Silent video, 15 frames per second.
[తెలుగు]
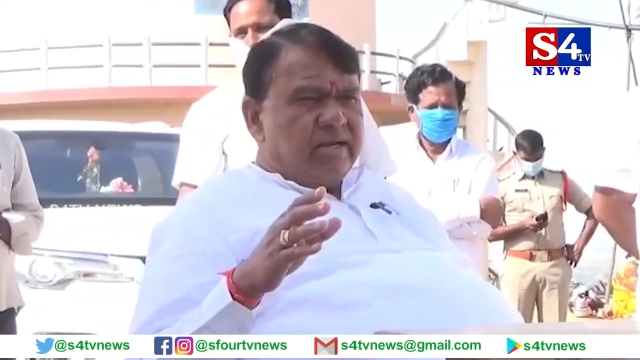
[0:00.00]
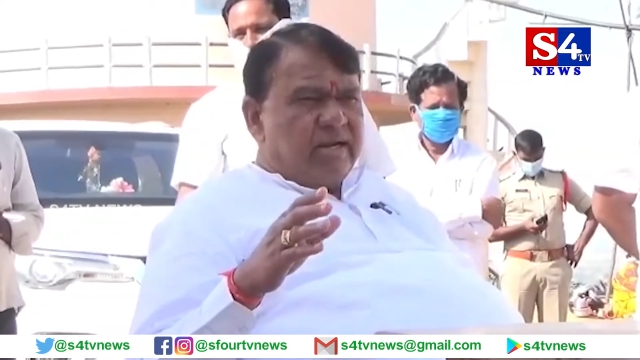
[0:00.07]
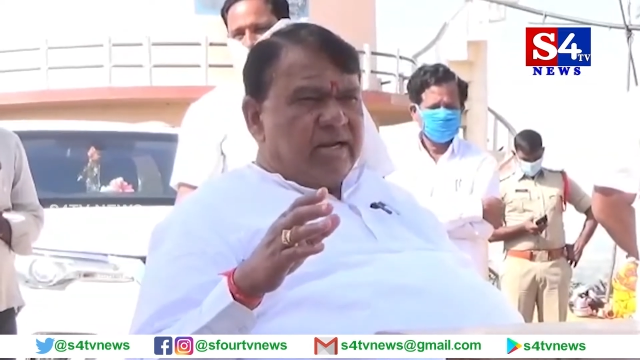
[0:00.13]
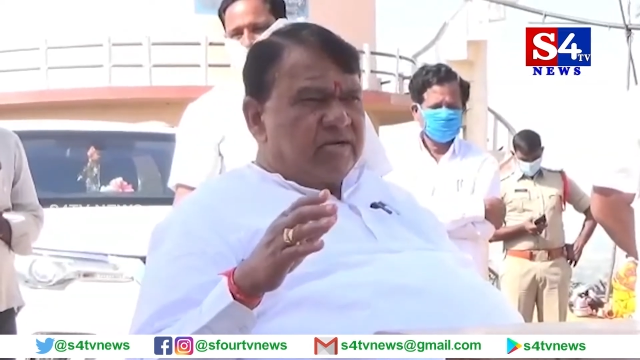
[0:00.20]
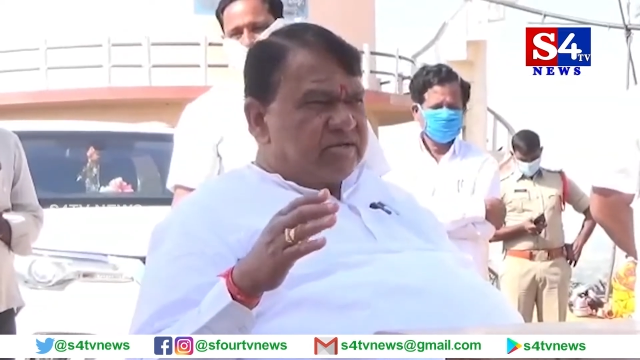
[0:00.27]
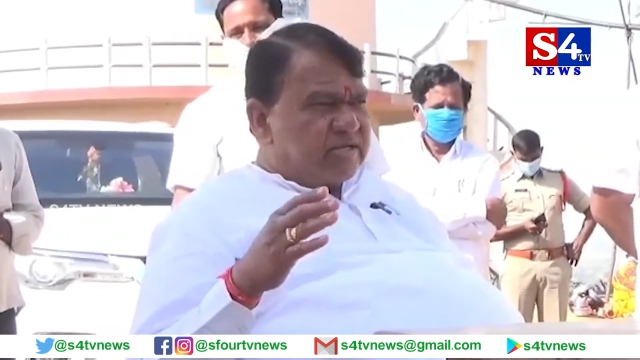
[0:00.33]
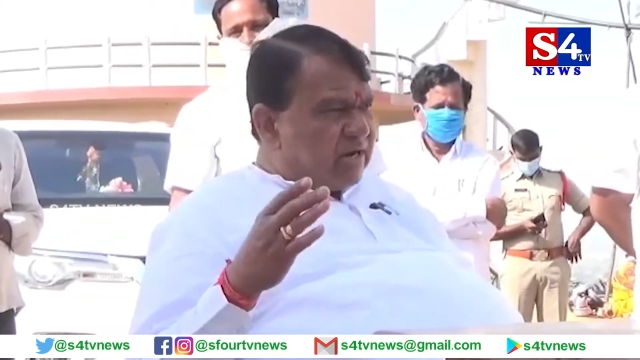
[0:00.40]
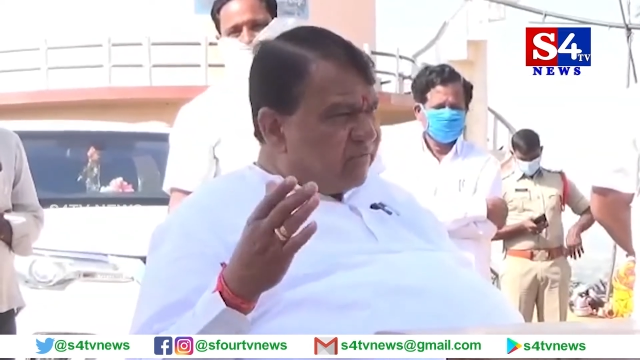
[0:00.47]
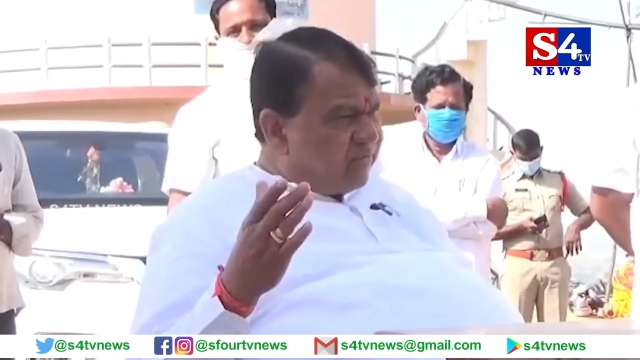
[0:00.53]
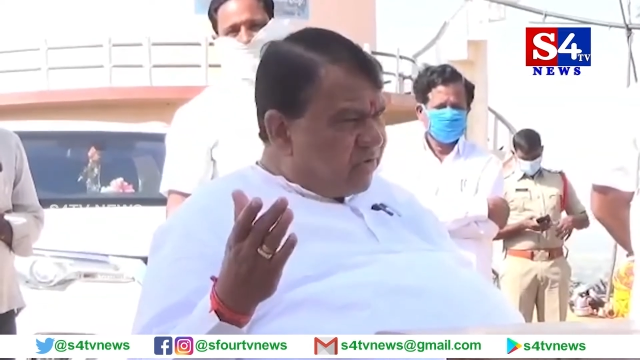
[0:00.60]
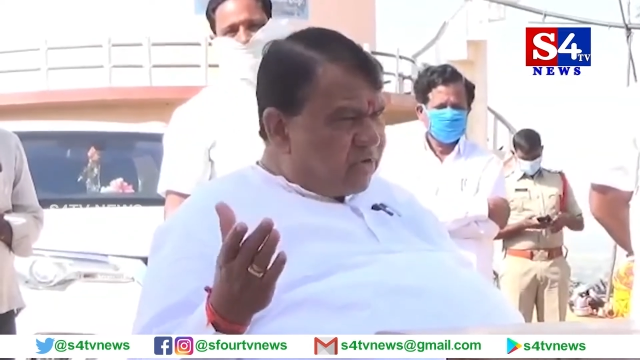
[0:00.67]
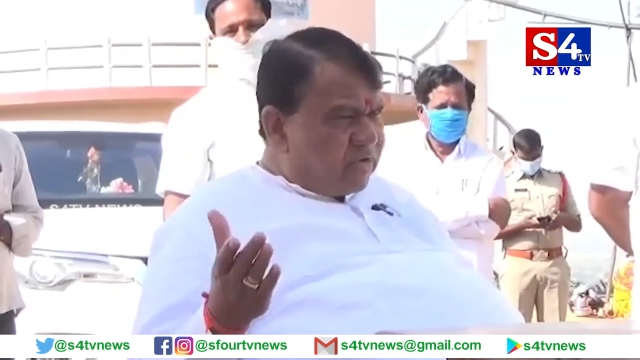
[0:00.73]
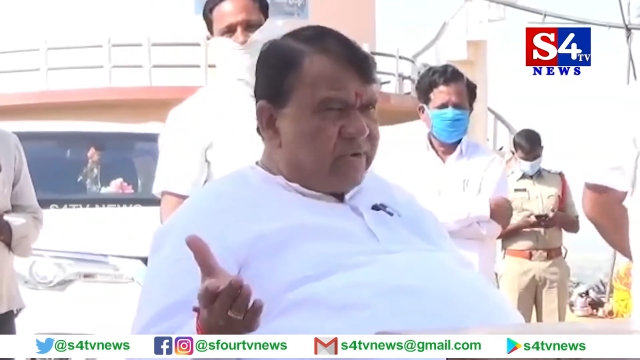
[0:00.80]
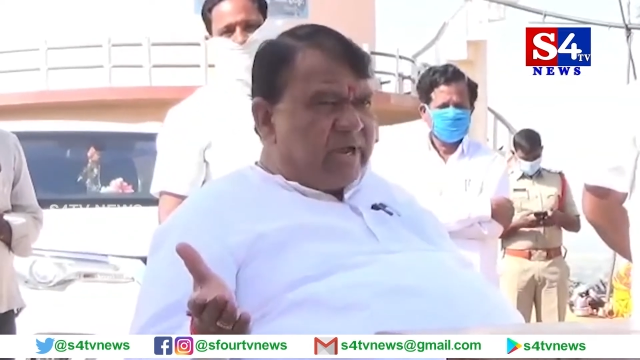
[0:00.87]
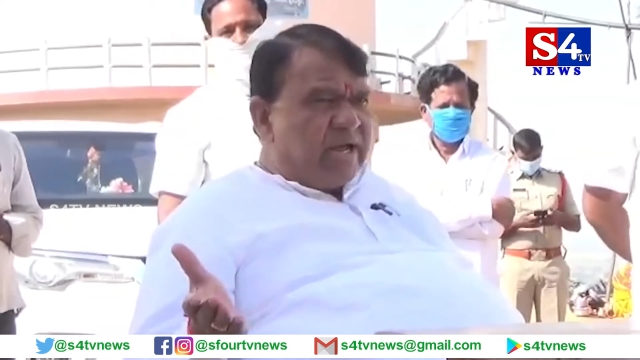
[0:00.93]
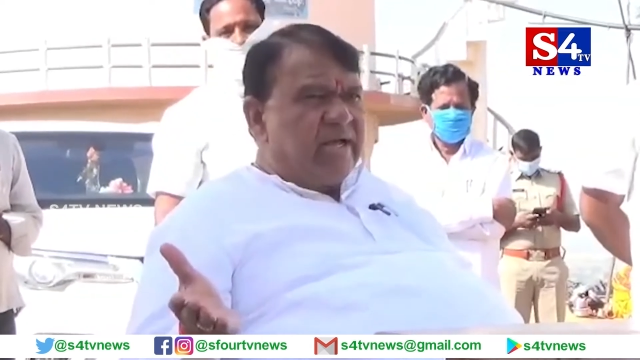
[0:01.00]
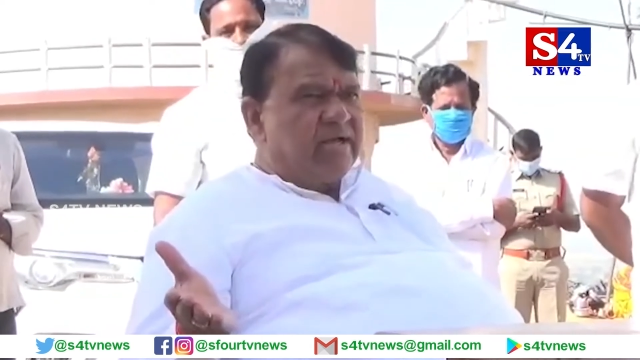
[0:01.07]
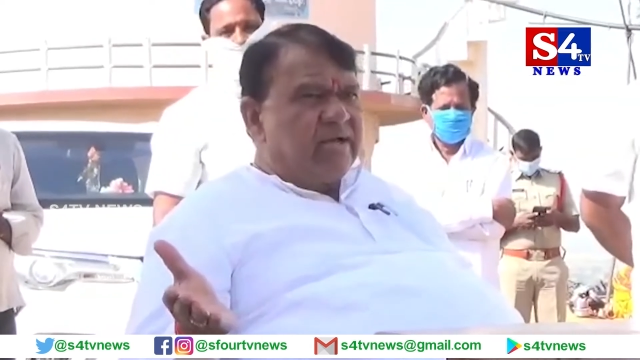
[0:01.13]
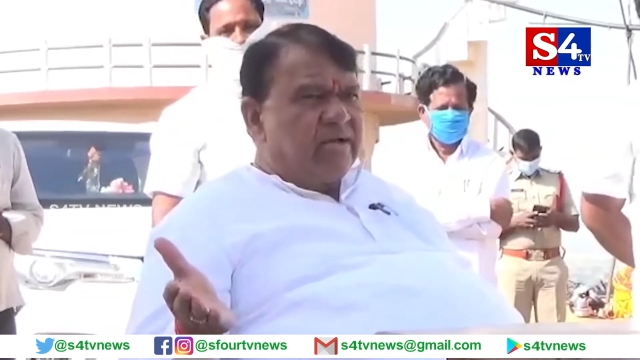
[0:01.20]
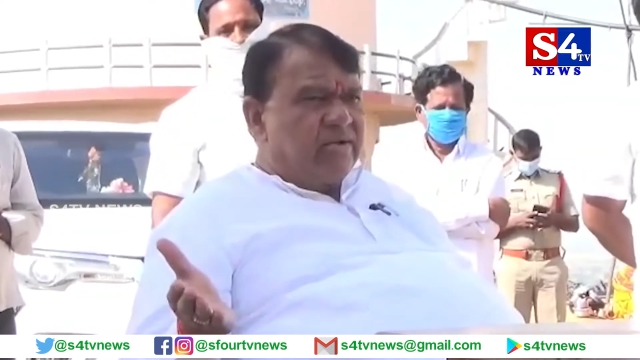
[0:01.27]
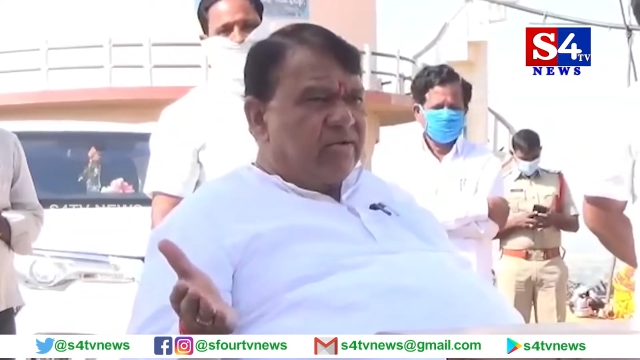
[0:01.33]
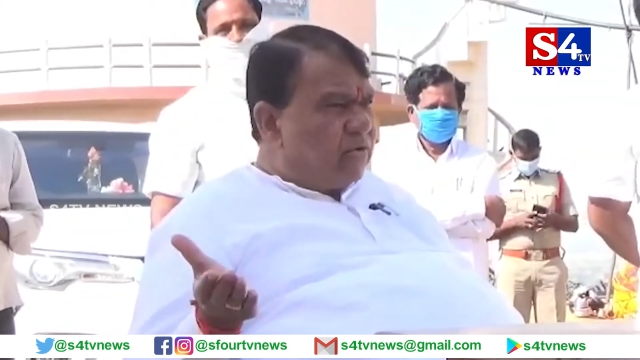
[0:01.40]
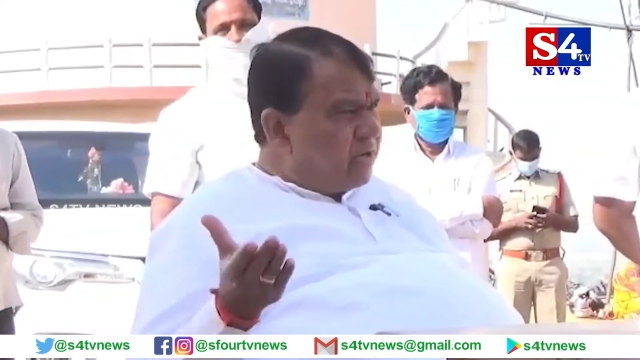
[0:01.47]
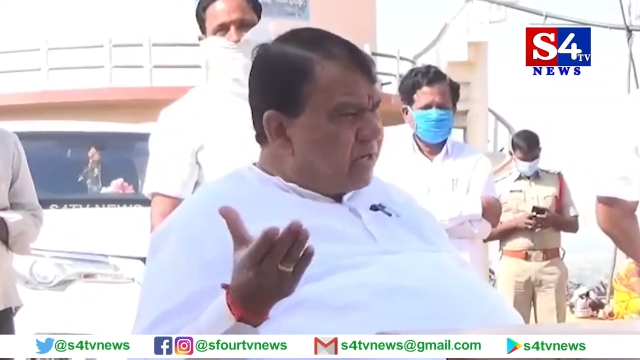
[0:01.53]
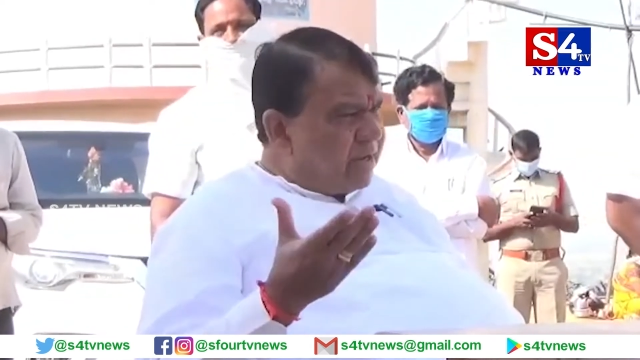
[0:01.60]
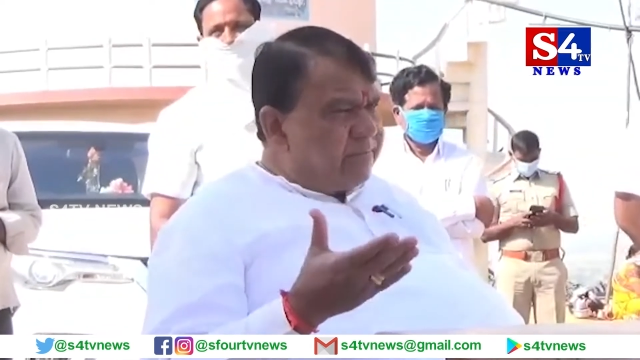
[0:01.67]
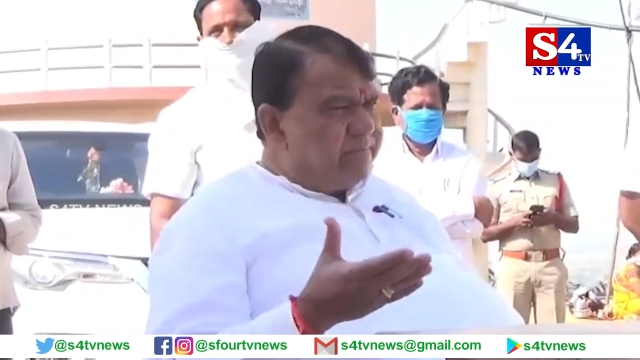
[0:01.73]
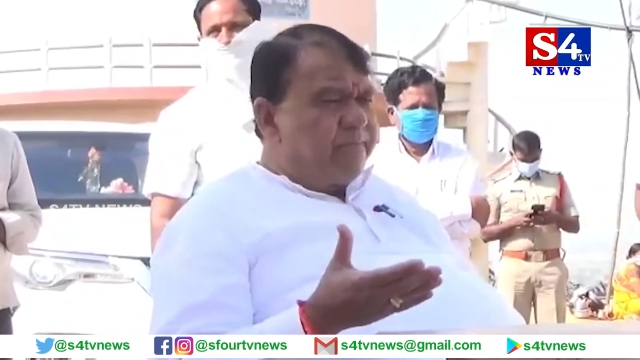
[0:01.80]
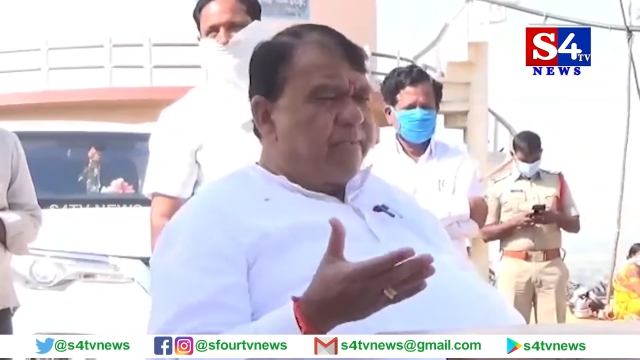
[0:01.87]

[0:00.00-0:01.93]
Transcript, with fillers: ఇటు సన్ఫ్లవర్ కూడా కొంటాం